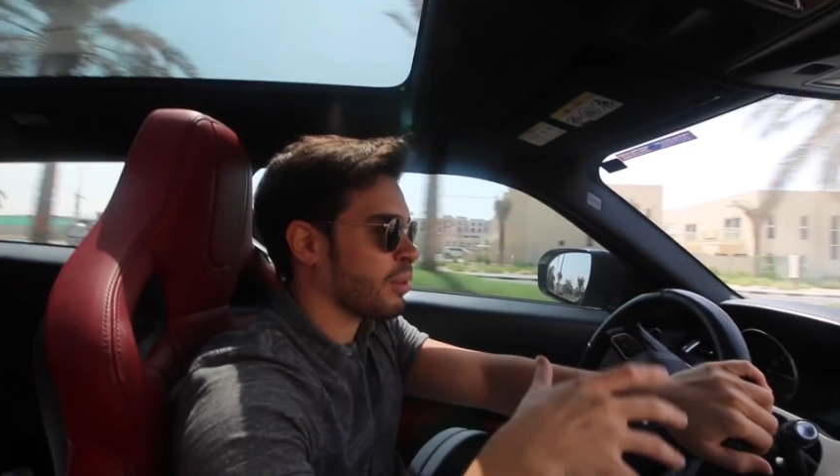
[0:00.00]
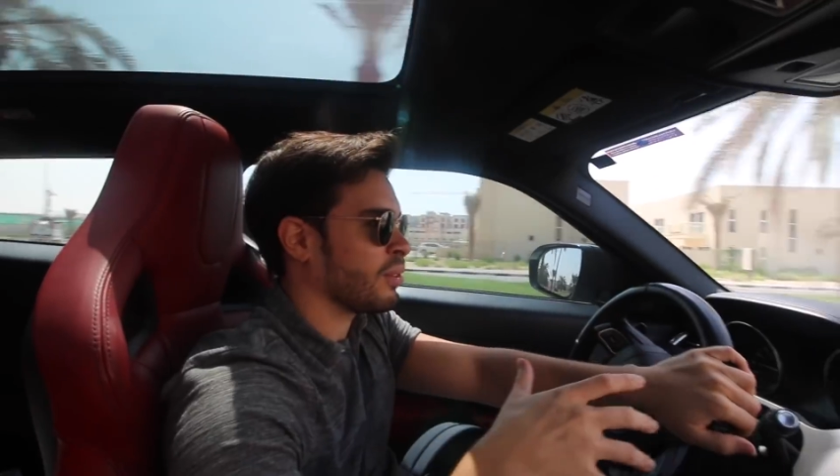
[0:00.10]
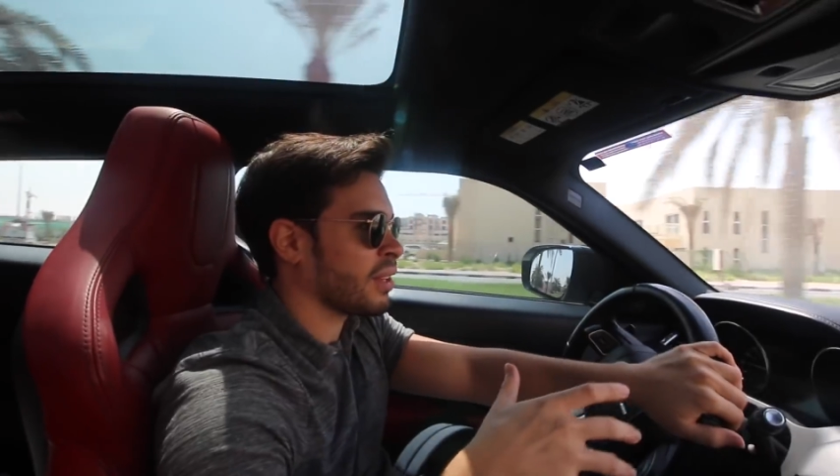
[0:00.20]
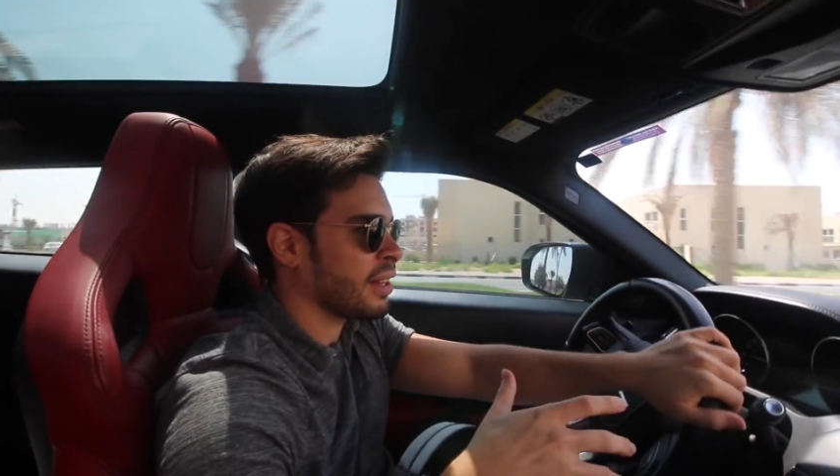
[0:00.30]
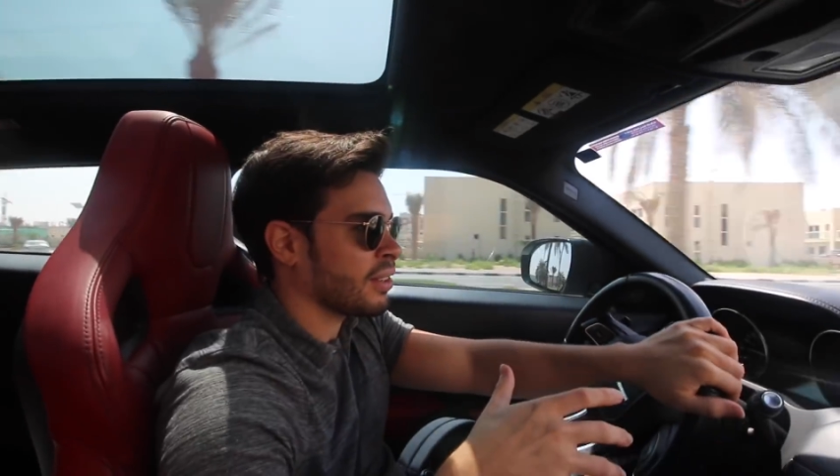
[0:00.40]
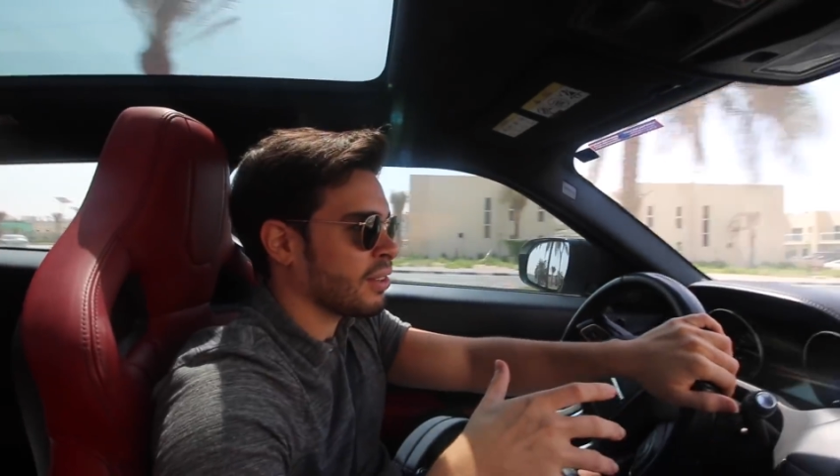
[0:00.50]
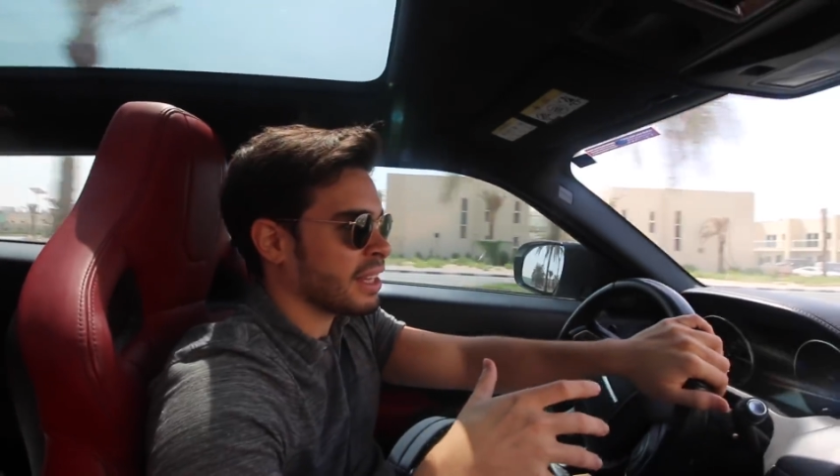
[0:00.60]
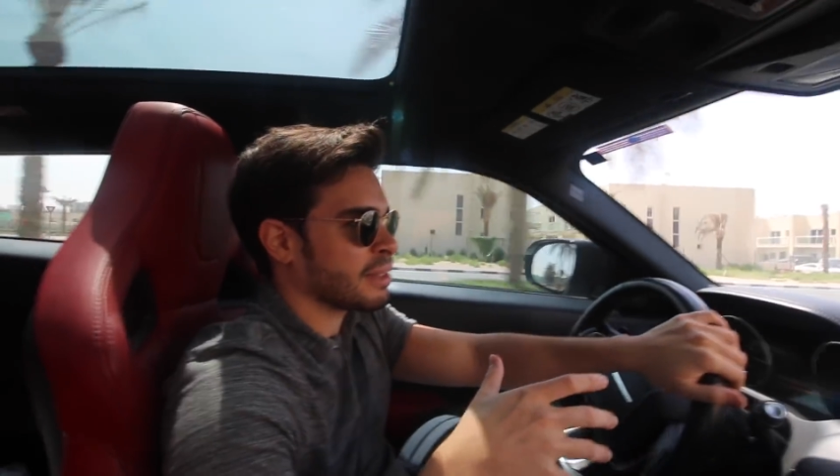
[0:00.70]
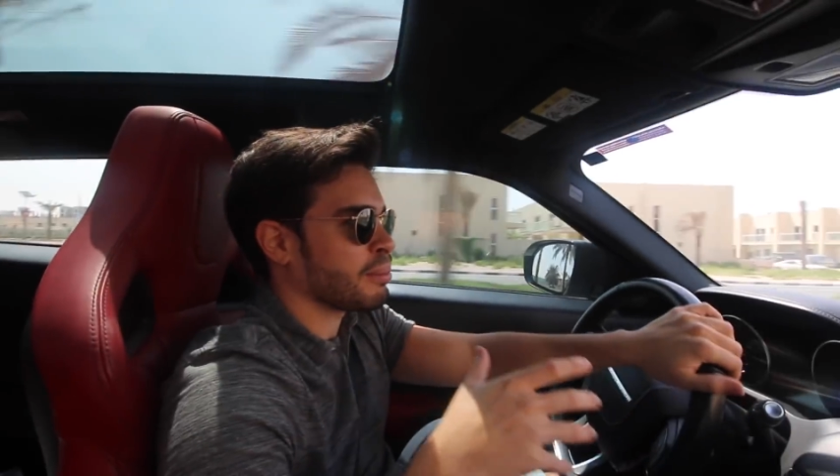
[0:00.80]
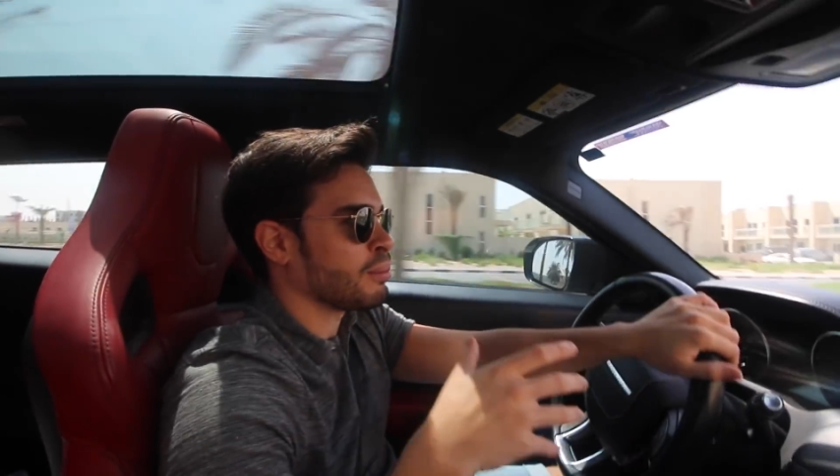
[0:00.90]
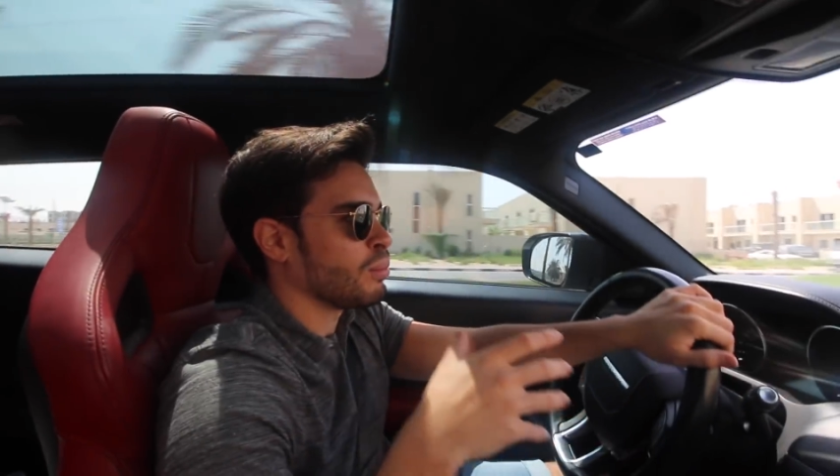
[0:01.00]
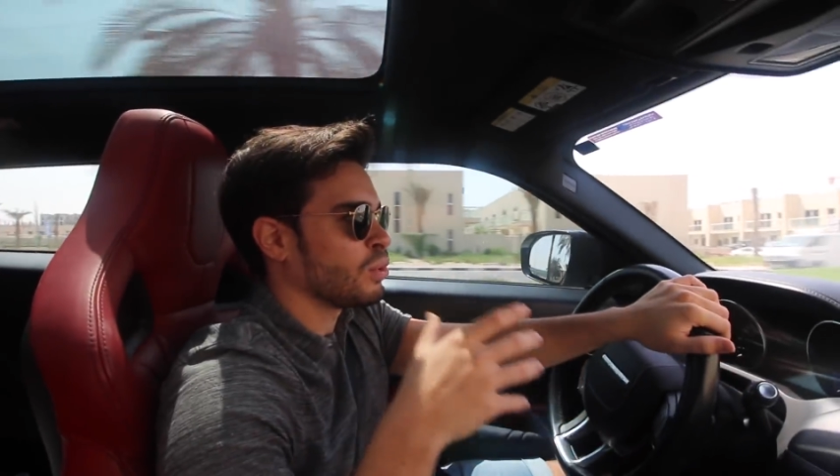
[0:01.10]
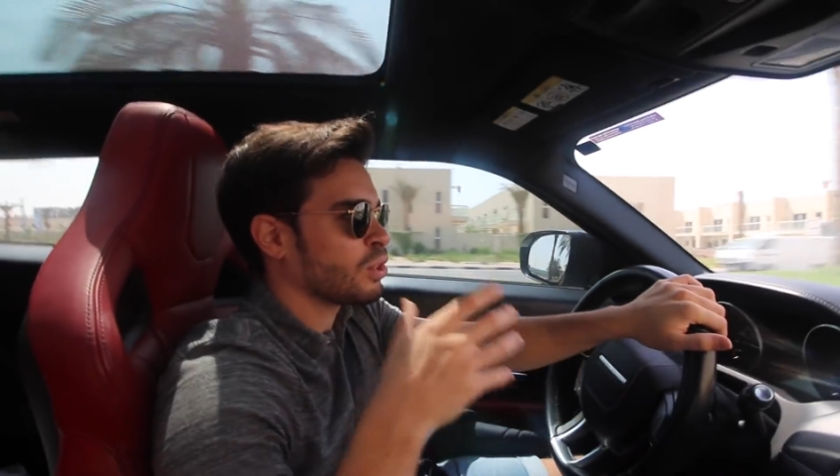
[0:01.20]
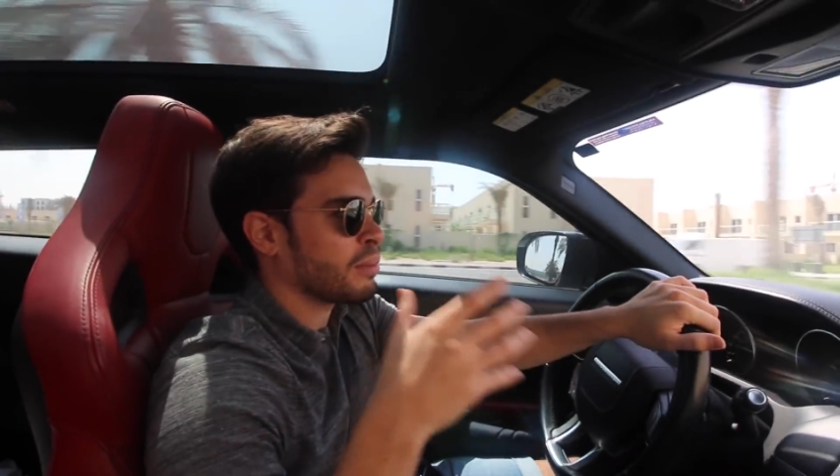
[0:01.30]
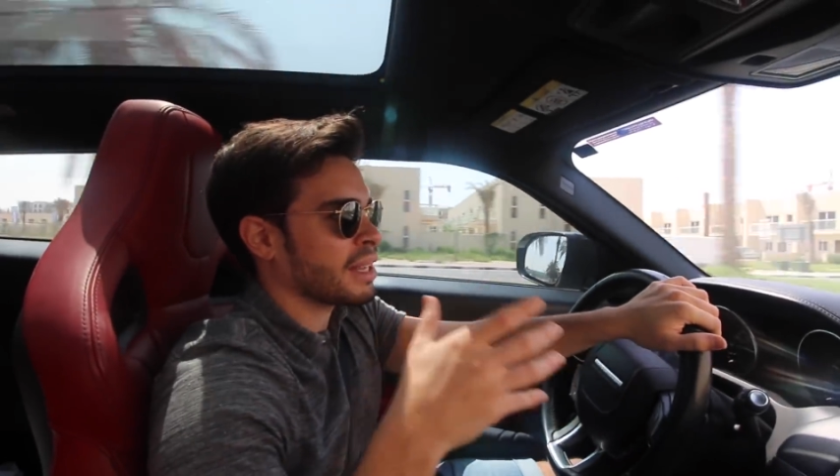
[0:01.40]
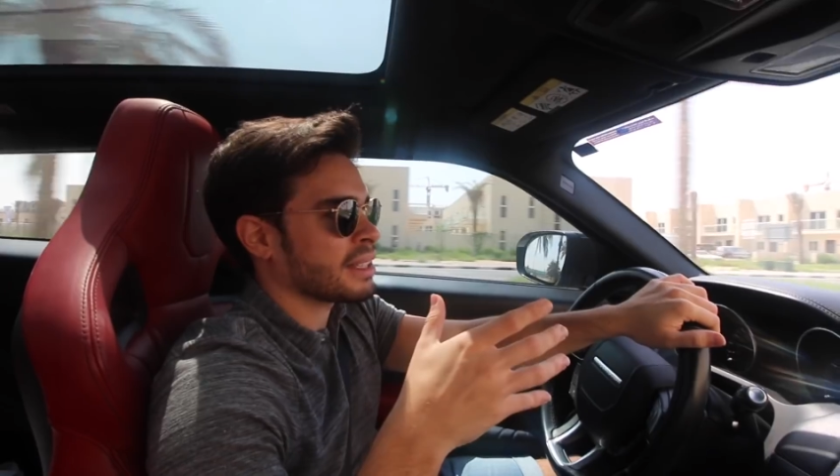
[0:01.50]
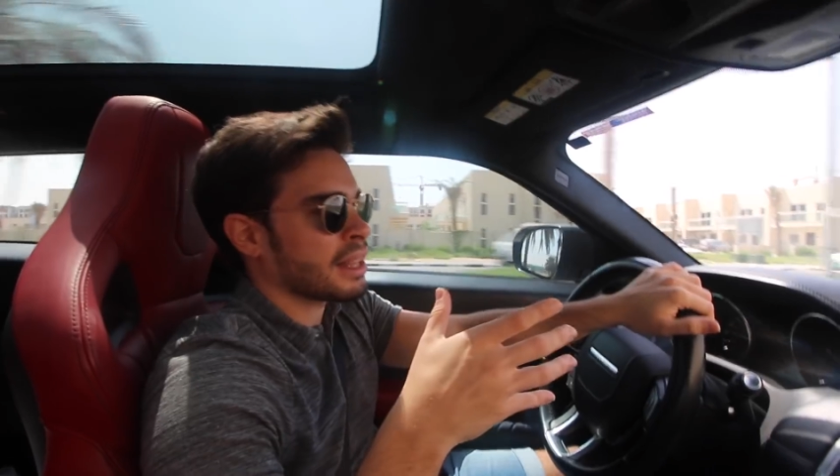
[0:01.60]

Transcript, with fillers: Por lo tanto es mucho más